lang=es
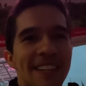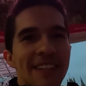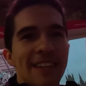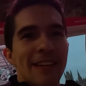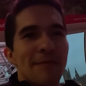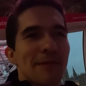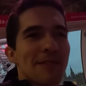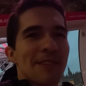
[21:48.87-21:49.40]

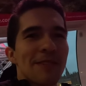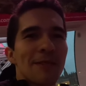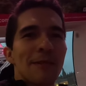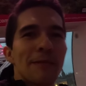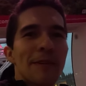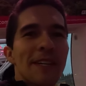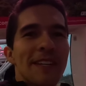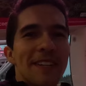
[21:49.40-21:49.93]
Acabamos de
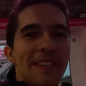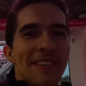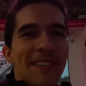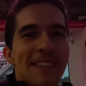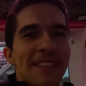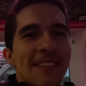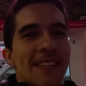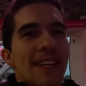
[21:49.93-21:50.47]

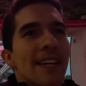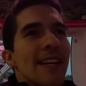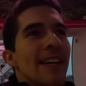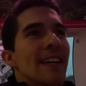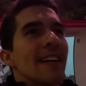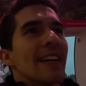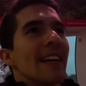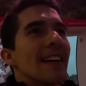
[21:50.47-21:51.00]
subirnos
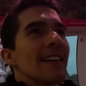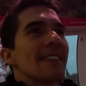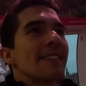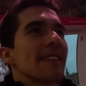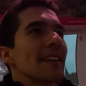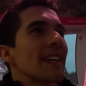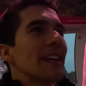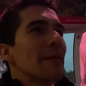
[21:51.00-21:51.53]
a
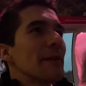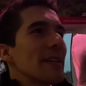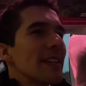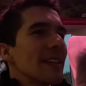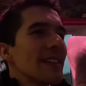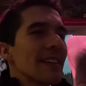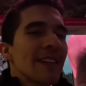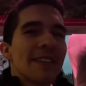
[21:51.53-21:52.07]
esta
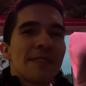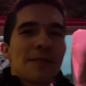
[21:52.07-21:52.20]
cabina.